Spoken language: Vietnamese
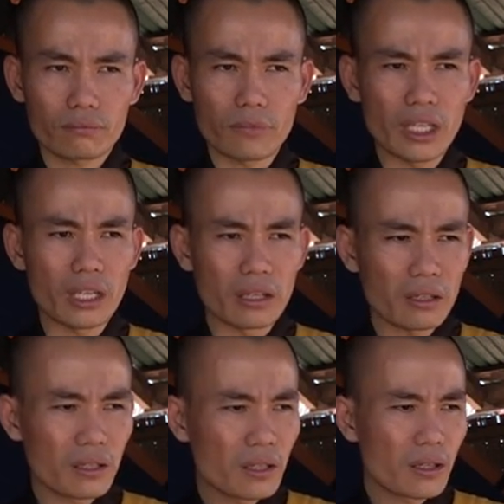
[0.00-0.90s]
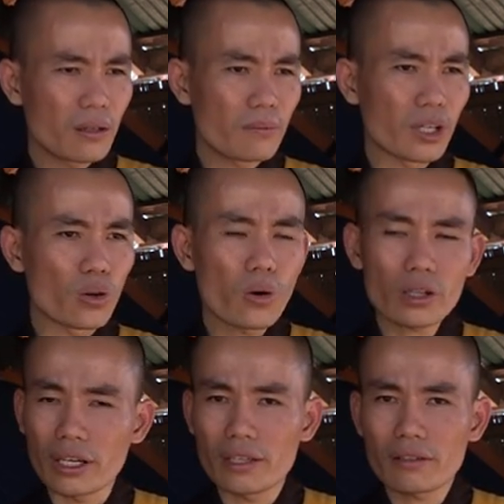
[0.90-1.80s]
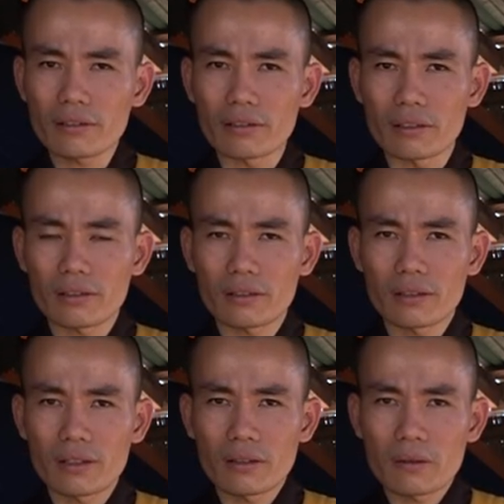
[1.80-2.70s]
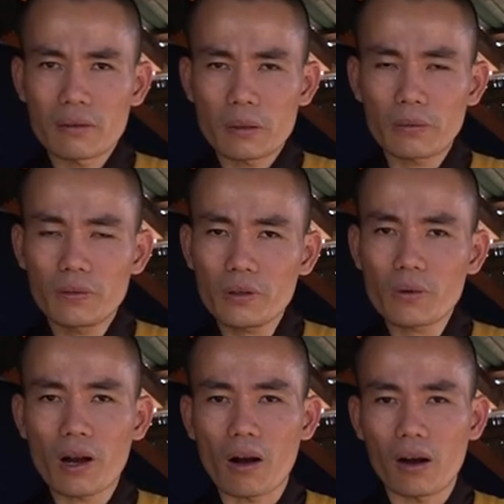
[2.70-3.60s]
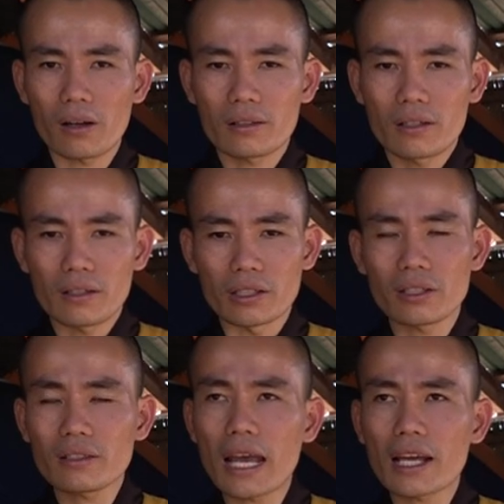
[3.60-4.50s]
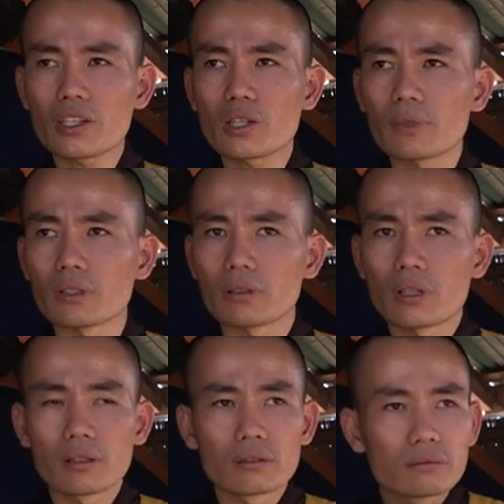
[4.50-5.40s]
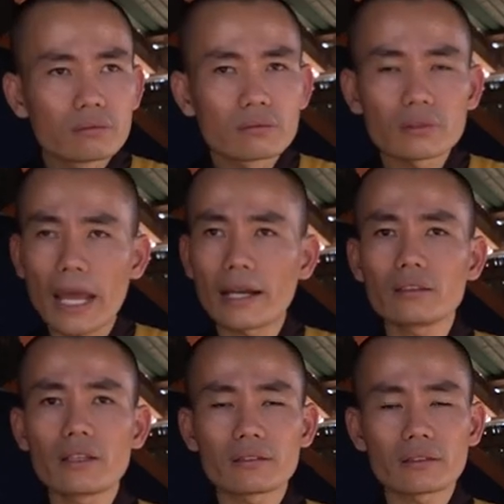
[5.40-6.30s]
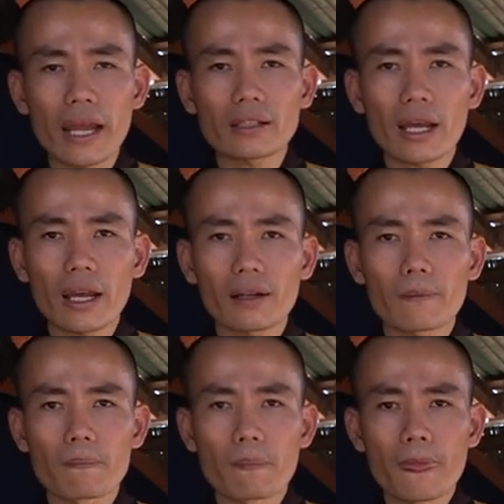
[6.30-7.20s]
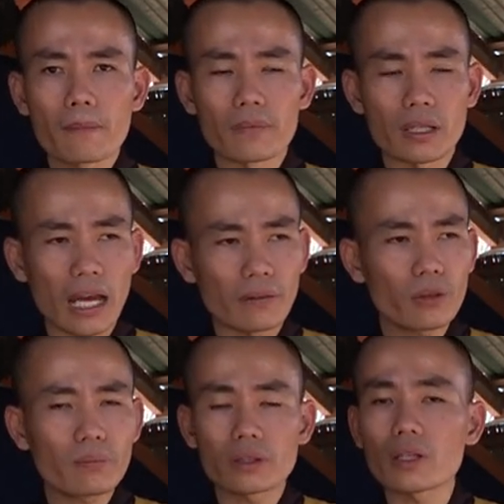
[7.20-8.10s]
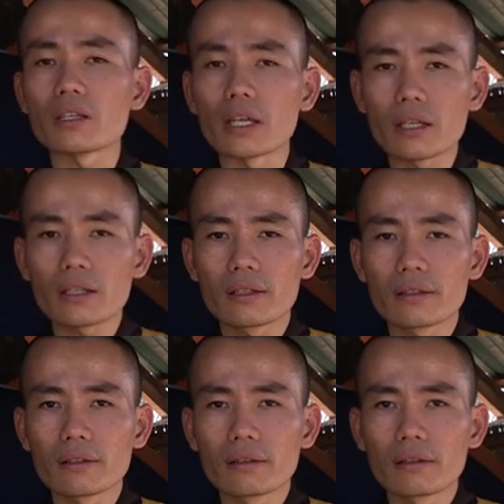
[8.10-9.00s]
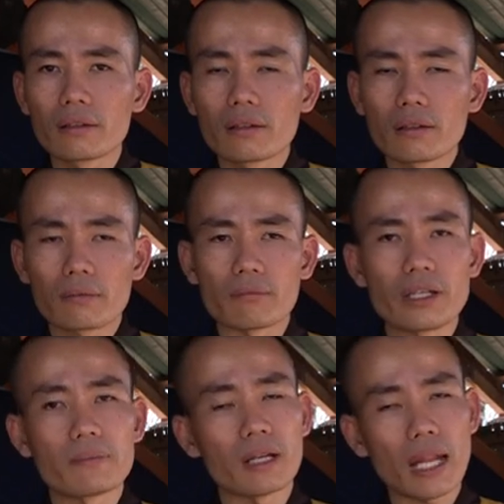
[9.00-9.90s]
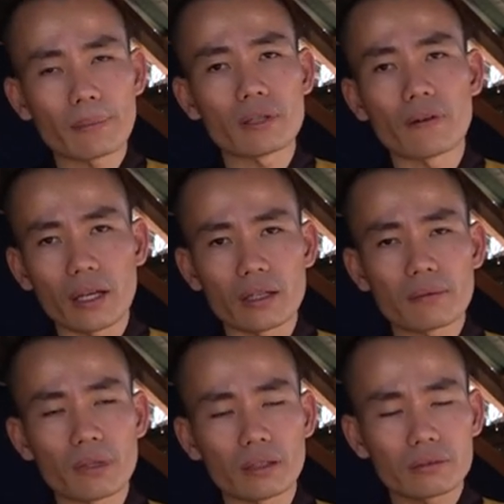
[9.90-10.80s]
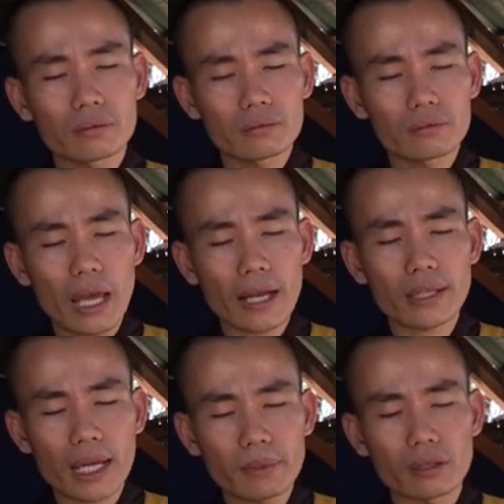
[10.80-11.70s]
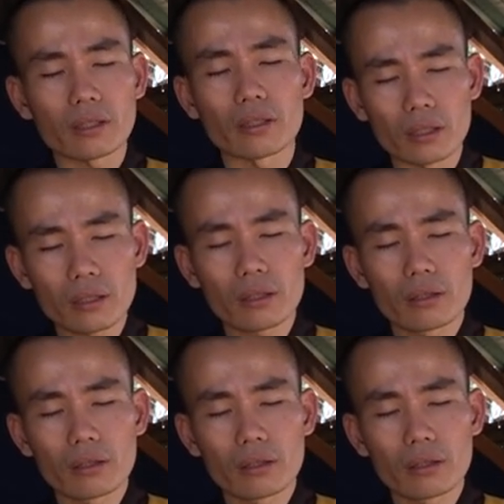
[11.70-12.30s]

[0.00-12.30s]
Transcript: bởi vì mình đố kỵ với người cái phước của họ là xứng đáng để cho mình tán tán tháng mình hạnh phúc mình tùy hỷ bởi vì mình làm như vậy mình tán tháng mình tùy hỷ